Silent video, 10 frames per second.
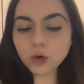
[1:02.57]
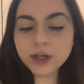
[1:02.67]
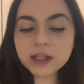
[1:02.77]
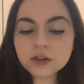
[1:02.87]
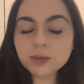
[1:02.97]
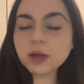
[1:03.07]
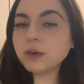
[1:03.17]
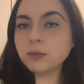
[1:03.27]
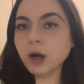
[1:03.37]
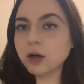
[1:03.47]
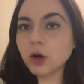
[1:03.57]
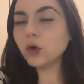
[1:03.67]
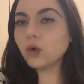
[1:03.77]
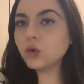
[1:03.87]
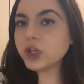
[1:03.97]
Und links von mir war ein Mann.
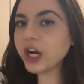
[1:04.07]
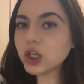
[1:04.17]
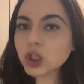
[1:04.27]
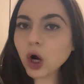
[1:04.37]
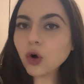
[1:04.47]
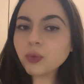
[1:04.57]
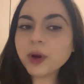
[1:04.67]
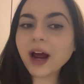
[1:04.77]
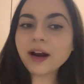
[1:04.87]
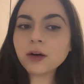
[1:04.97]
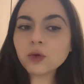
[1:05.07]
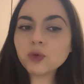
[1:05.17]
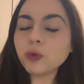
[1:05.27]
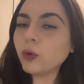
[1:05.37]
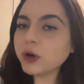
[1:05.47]
Und er schaut mich an
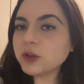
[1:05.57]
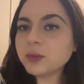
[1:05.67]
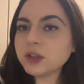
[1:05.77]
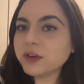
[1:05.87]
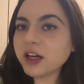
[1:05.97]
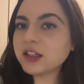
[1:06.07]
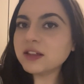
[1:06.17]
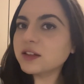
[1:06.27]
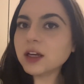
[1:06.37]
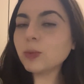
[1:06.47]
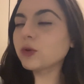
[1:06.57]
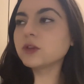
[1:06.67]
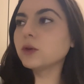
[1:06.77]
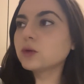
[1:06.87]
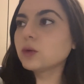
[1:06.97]
und beobachtet mich, während ich diese
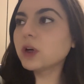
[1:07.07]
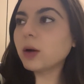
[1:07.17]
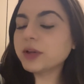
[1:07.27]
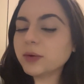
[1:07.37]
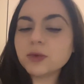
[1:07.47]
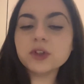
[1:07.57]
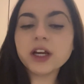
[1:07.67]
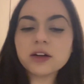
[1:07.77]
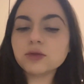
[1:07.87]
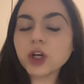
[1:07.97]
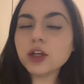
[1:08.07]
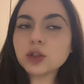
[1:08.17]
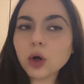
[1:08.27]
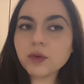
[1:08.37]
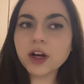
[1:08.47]
Tampons aussuche. Aber ich dachte mir so, ja, dann
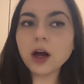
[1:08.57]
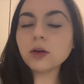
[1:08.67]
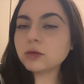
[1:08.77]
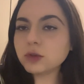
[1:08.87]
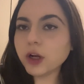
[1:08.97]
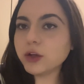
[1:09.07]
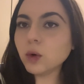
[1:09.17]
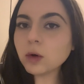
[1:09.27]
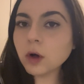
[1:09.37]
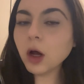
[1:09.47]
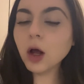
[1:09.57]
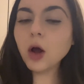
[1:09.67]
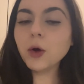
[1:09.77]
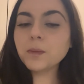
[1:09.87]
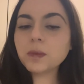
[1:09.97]
scheiß drauf, keine Ahnung, wir halt gucken.
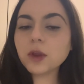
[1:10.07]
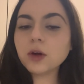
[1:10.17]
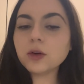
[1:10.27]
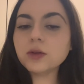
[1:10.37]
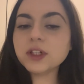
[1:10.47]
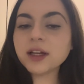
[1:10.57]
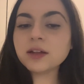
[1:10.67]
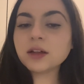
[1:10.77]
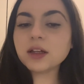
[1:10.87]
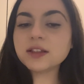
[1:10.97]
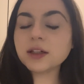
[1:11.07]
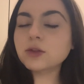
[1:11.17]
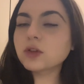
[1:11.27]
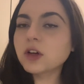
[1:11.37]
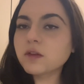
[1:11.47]
Und dann sagt er so,